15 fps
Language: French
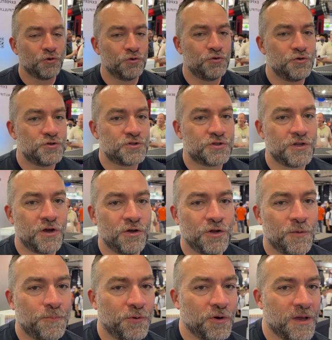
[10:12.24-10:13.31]
du stand
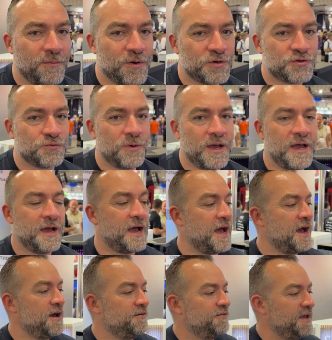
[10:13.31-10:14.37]
Pro Gamersware
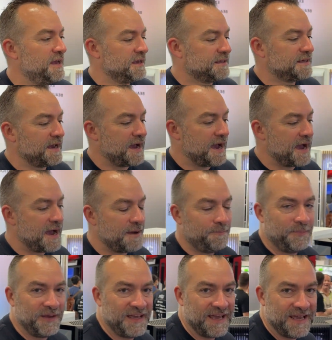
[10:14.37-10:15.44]
avec
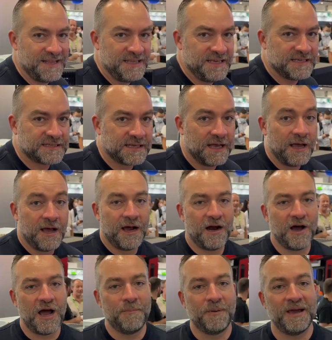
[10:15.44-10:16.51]
APNX.
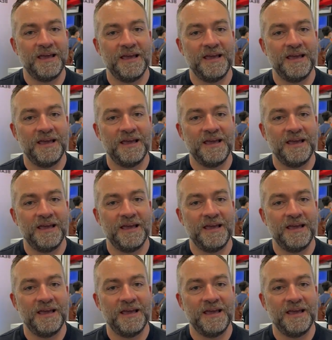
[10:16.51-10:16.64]
après